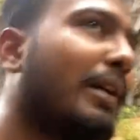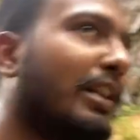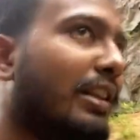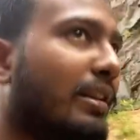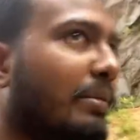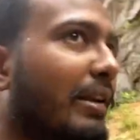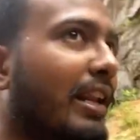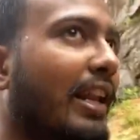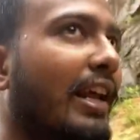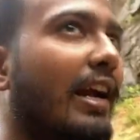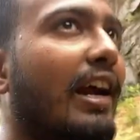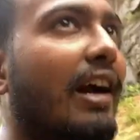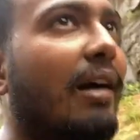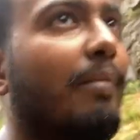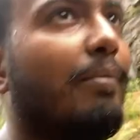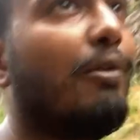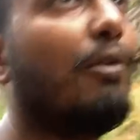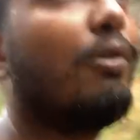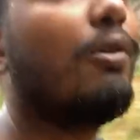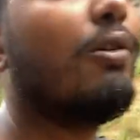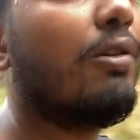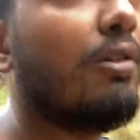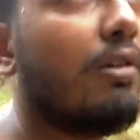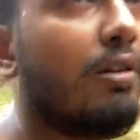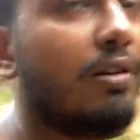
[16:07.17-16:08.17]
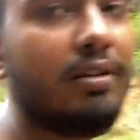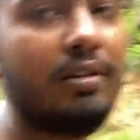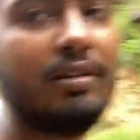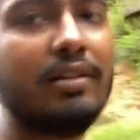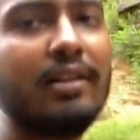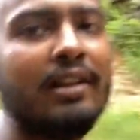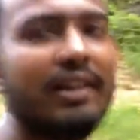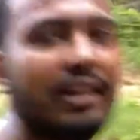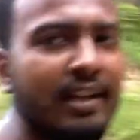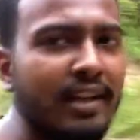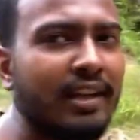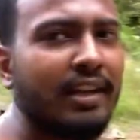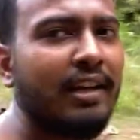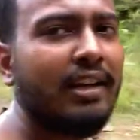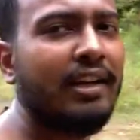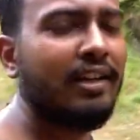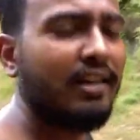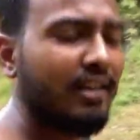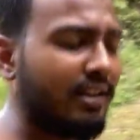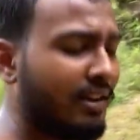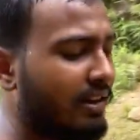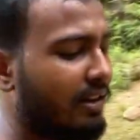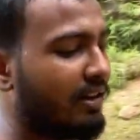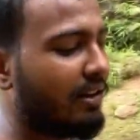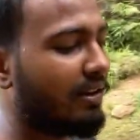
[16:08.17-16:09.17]
बंद मिलेगा आप लोगों को
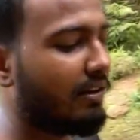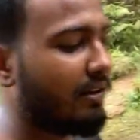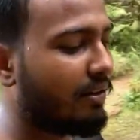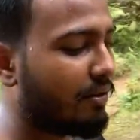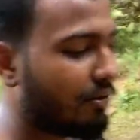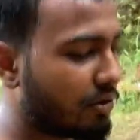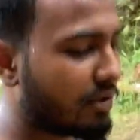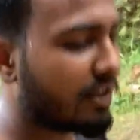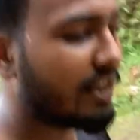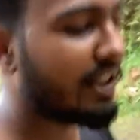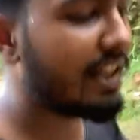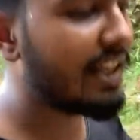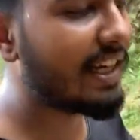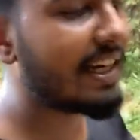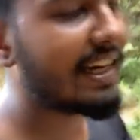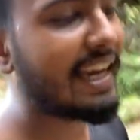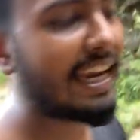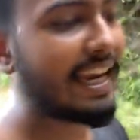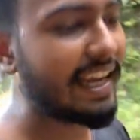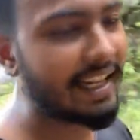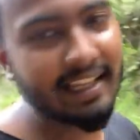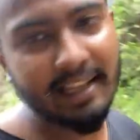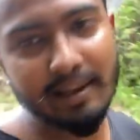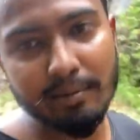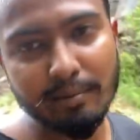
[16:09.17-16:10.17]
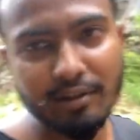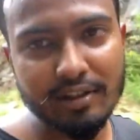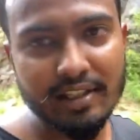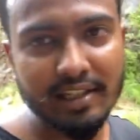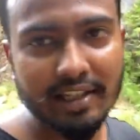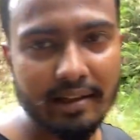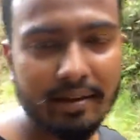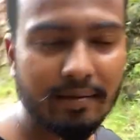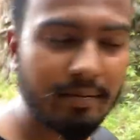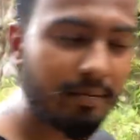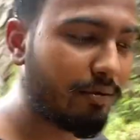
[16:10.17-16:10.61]
उसके लिए खेद है मुझे